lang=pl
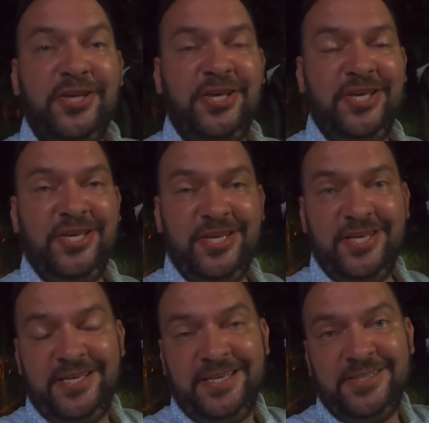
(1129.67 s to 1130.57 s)

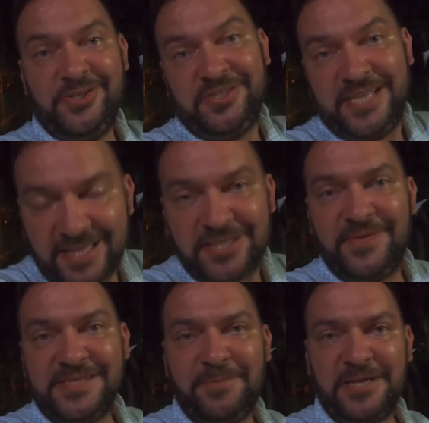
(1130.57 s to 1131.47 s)
I, I co? I
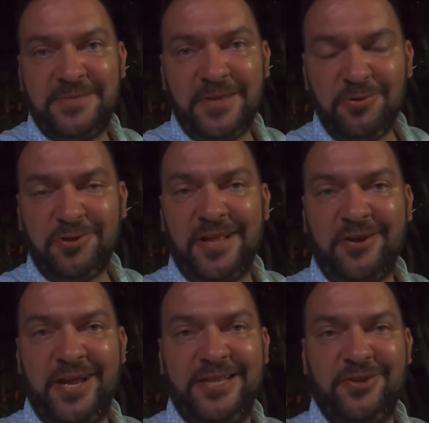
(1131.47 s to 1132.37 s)
serdecznie Was zapraszam na jutro na
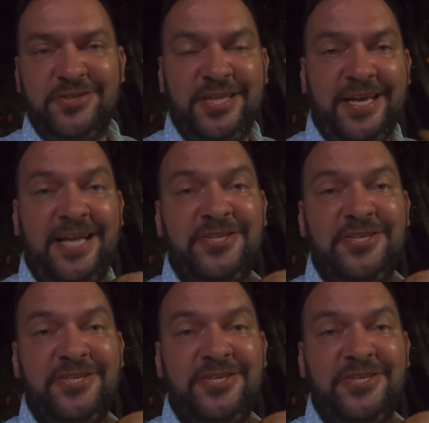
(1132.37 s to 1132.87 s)
kolejny odcinek.